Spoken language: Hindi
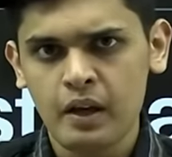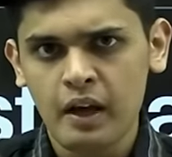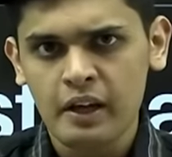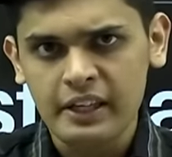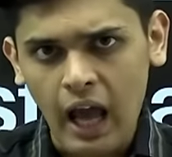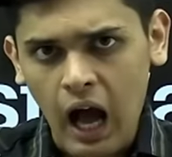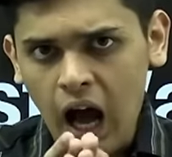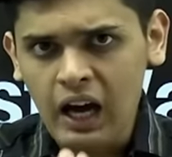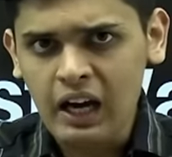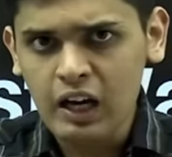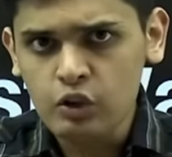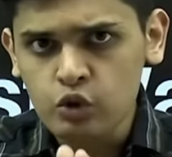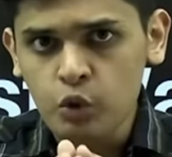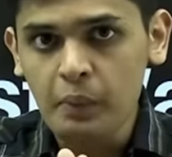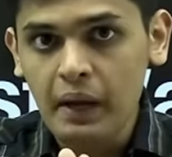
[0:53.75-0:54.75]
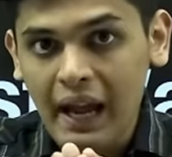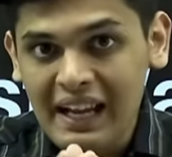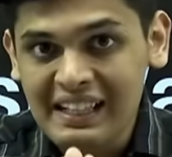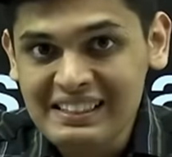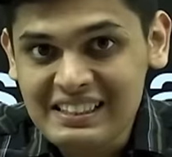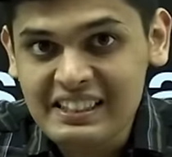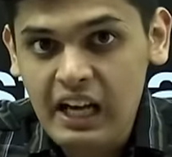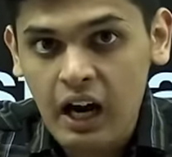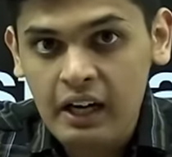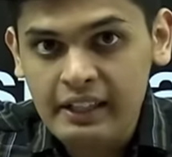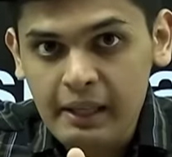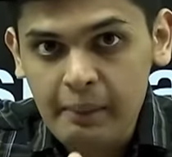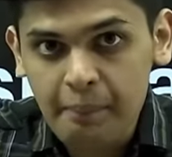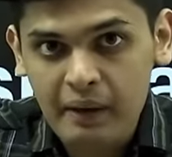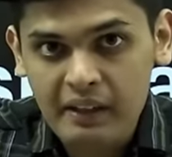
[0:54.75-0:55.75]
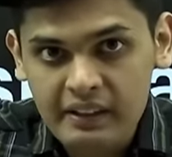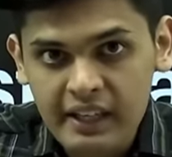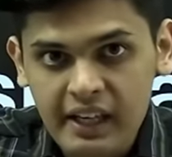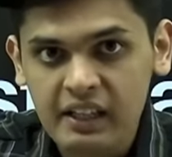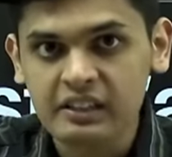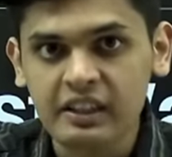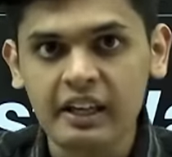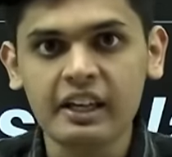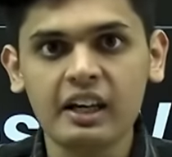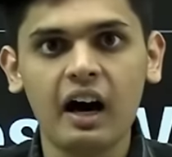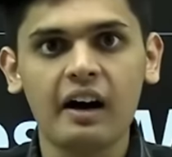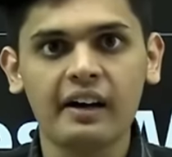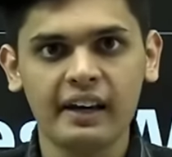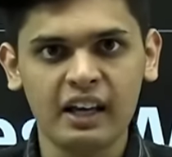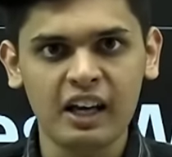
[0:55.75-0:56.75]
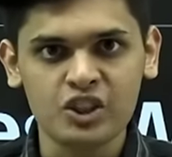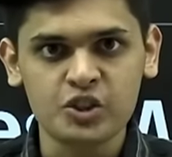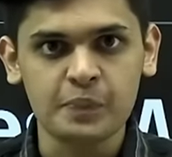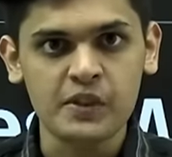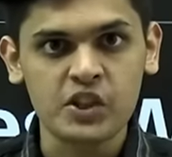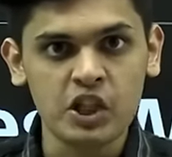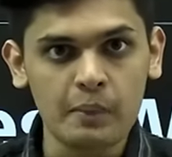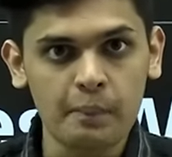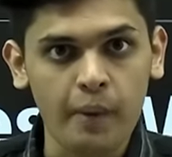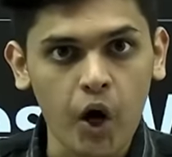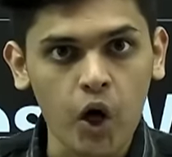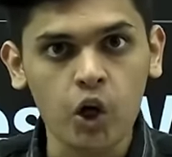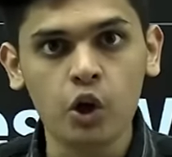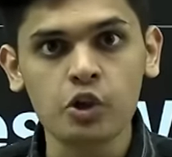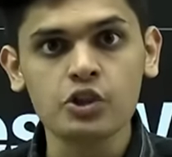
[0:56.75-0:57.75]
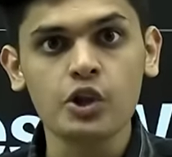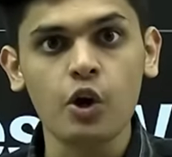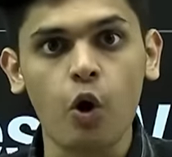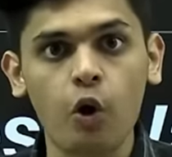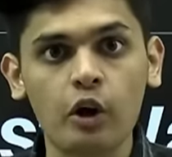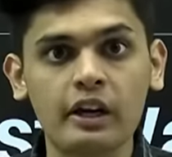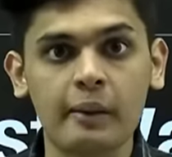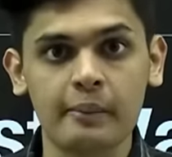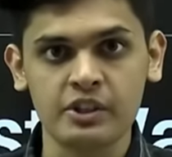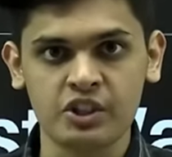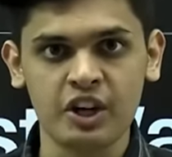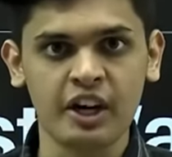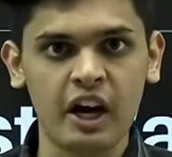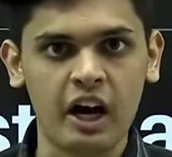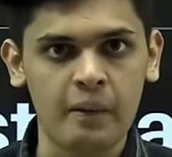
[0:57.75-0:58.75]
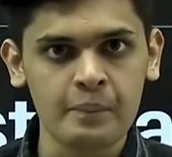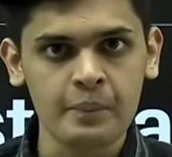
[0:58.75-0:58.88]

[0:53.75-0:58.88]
कि अगर तुम्हें एनसीईआरटी e पढ़ने का तरीका आ गया ना स्पेशली बायोलॉजी और केमिस्ट्री का